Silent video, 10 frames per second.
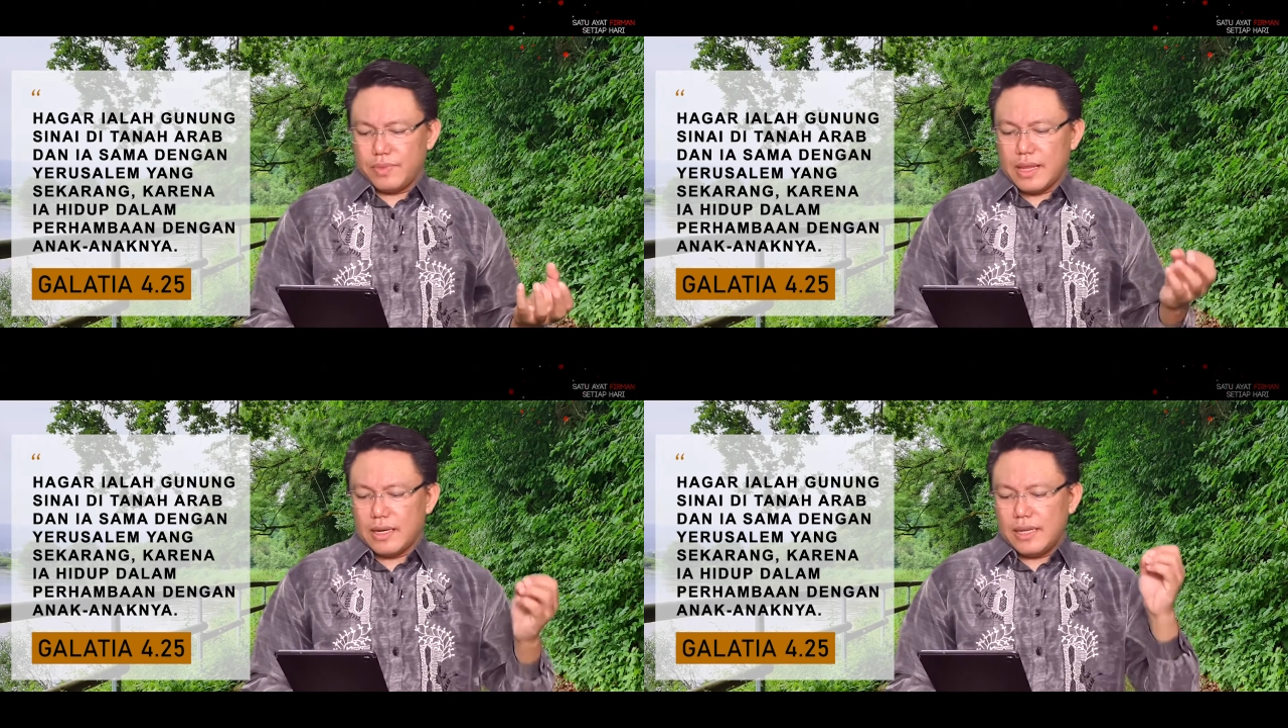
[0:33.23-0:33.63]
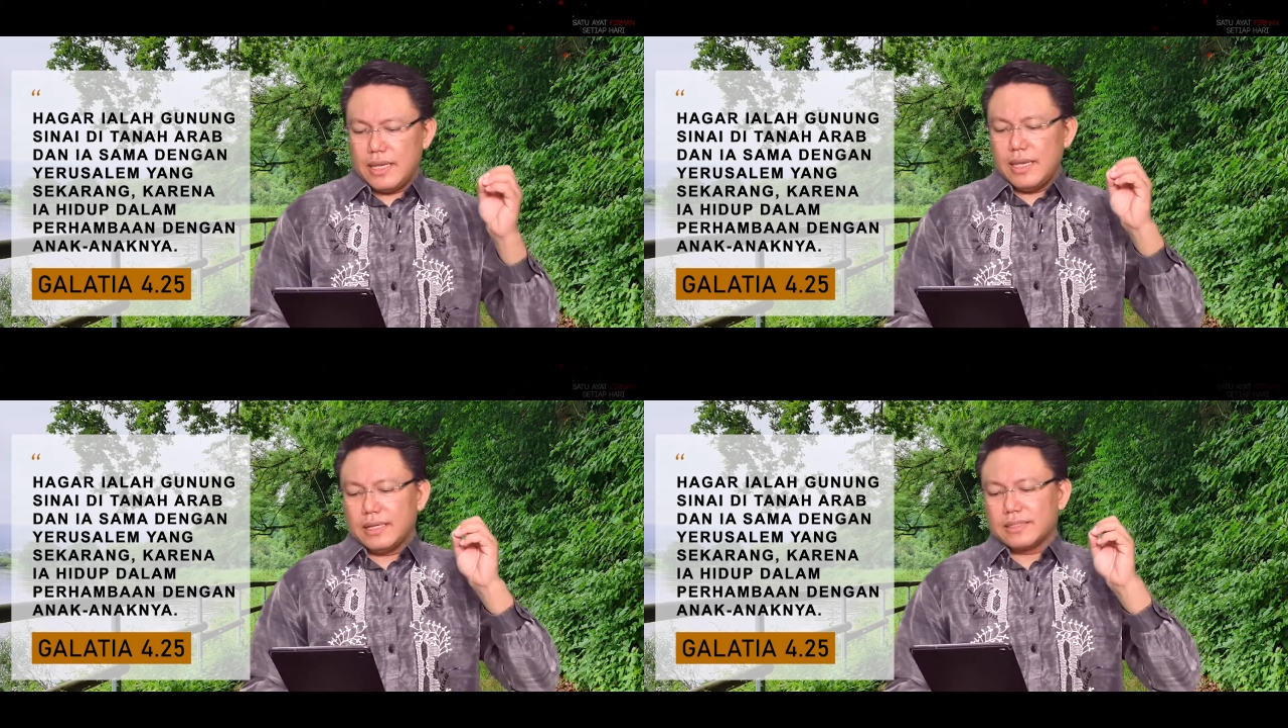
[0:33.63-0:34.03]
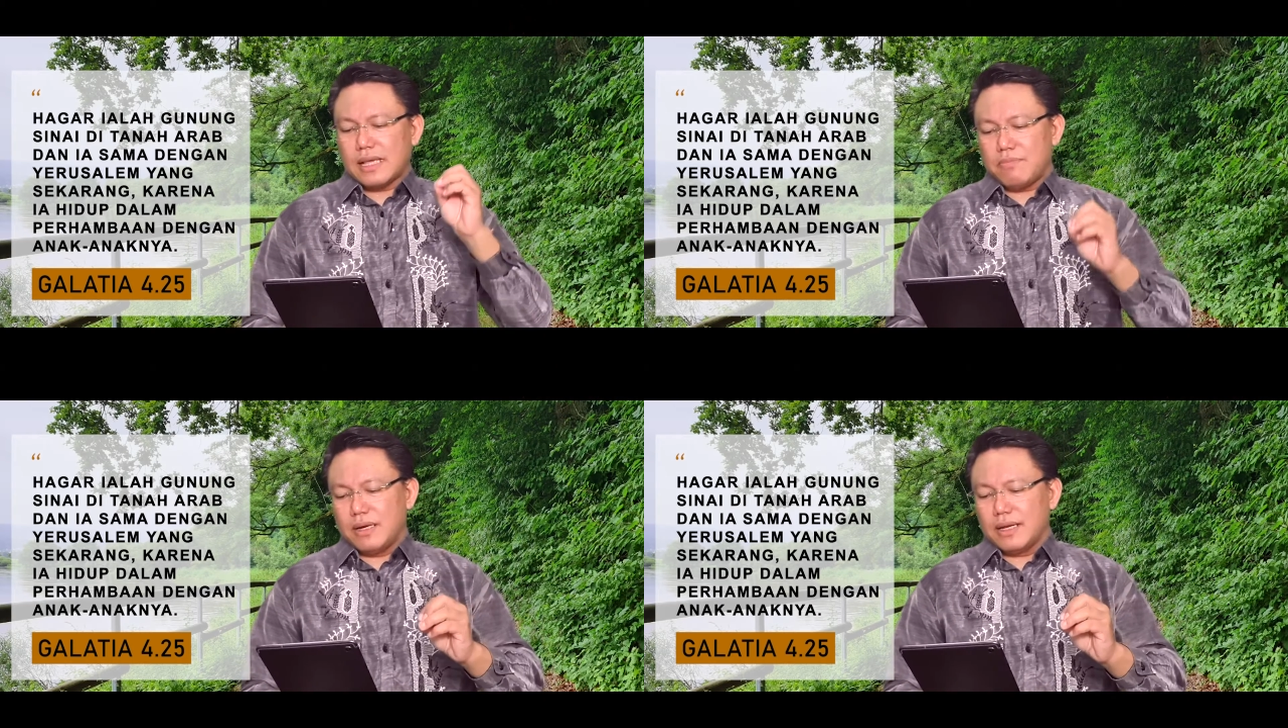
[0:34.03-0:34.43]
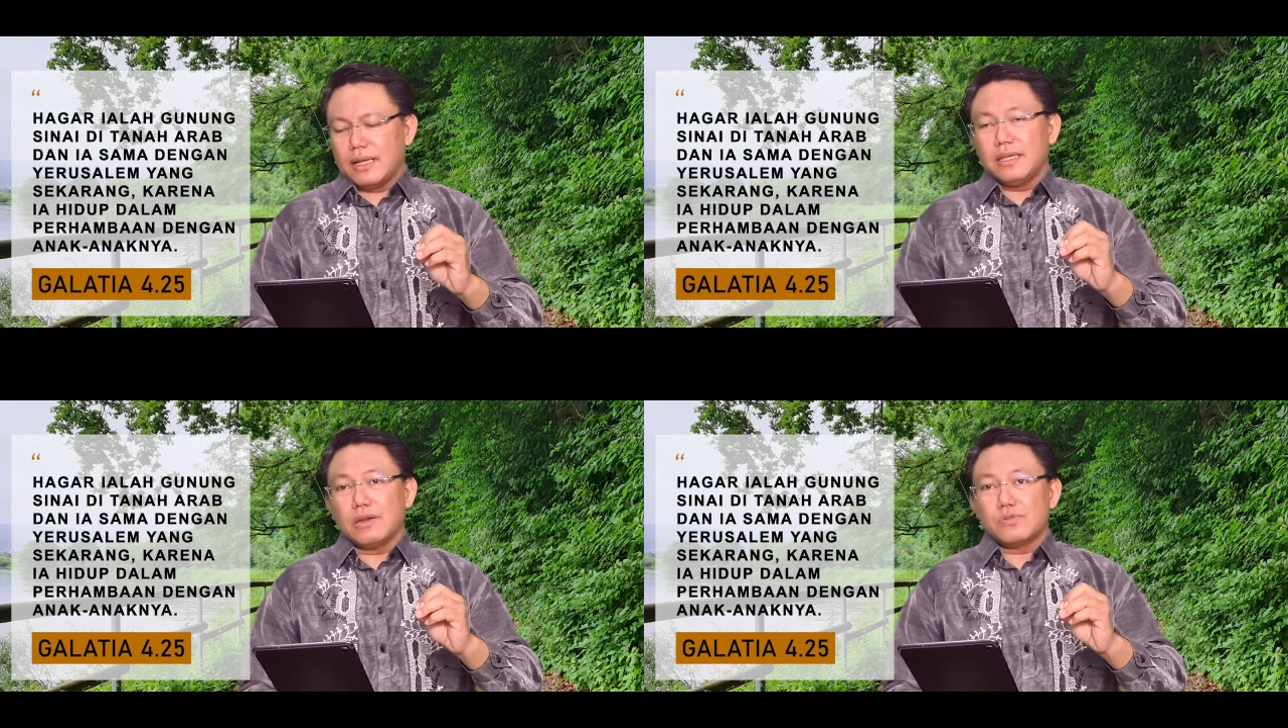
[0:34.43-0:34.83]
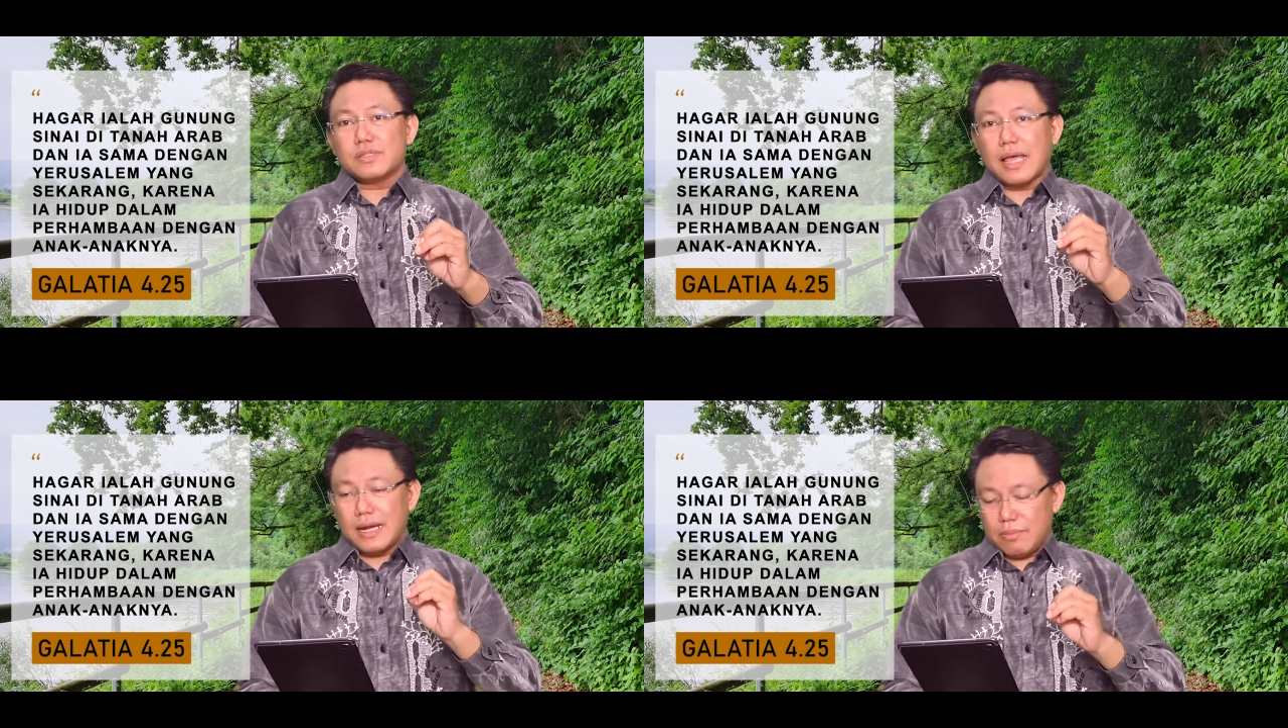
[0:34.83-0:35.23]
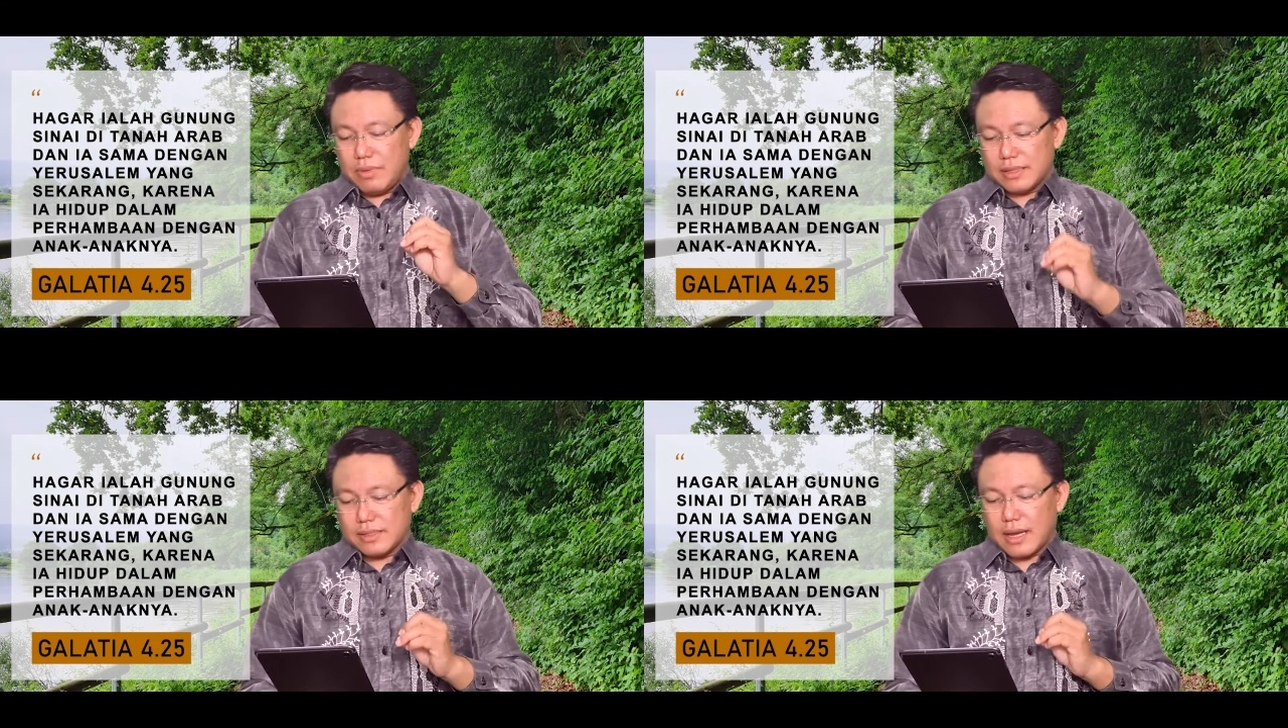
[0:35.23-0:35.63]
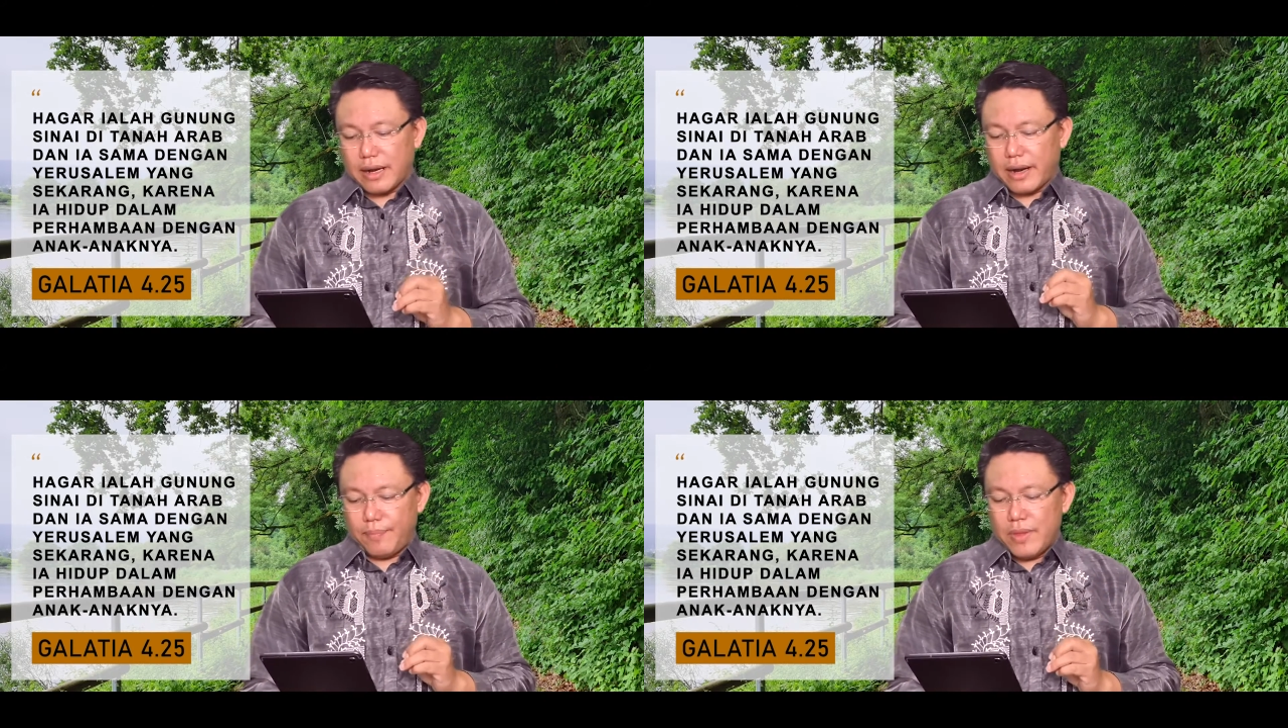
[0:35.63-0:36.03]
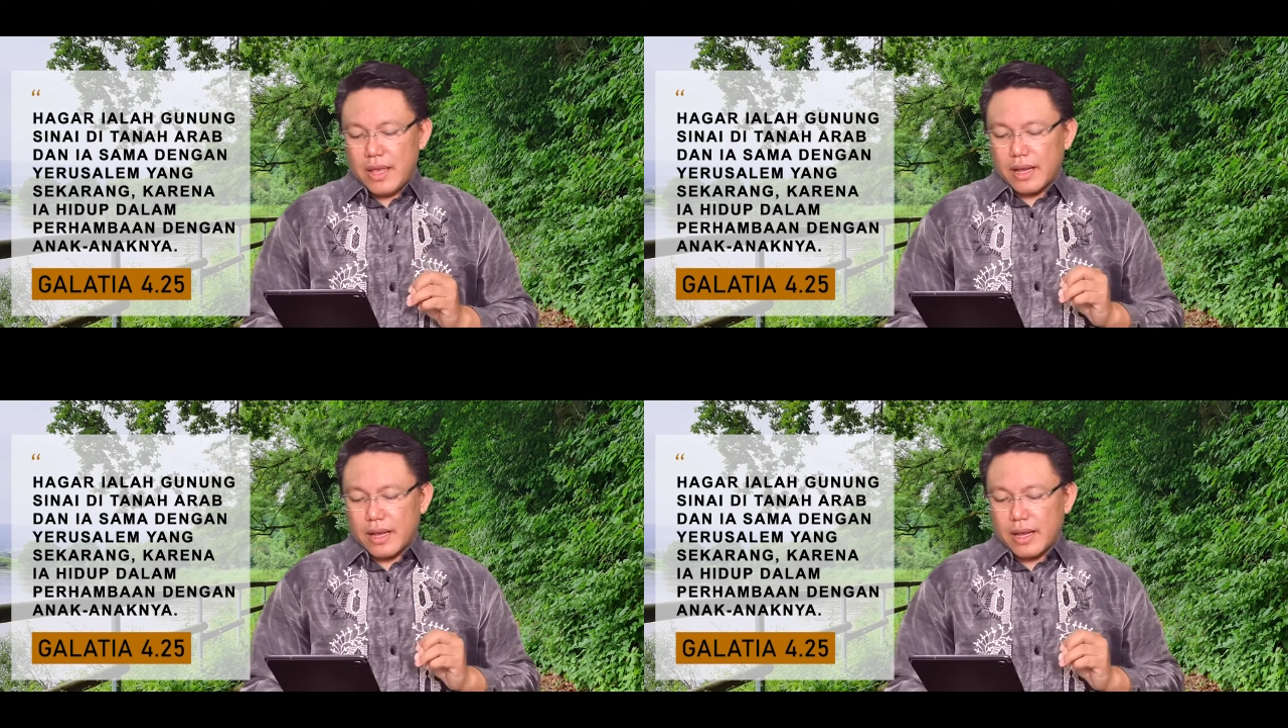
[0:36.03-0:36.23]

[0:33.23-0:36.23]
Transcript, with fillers: dan ia sama dengan Yerusalem yang sekarang